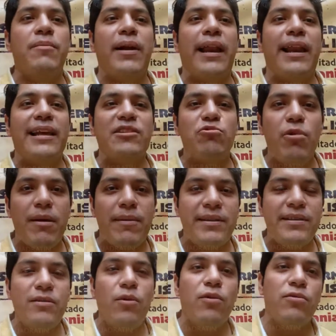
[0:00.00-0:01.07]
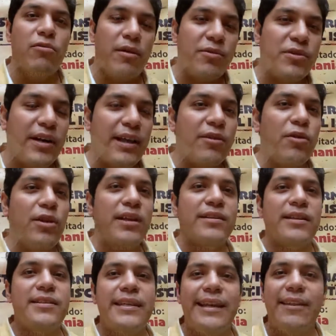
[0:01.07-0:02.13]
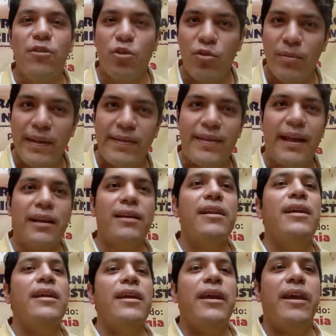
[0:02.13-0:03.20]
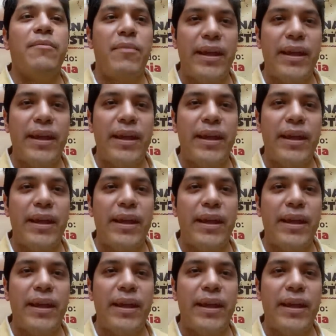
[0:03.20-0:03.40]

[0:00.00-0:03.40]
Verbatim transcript: para las nuevas o nuevos creadores de cine documental en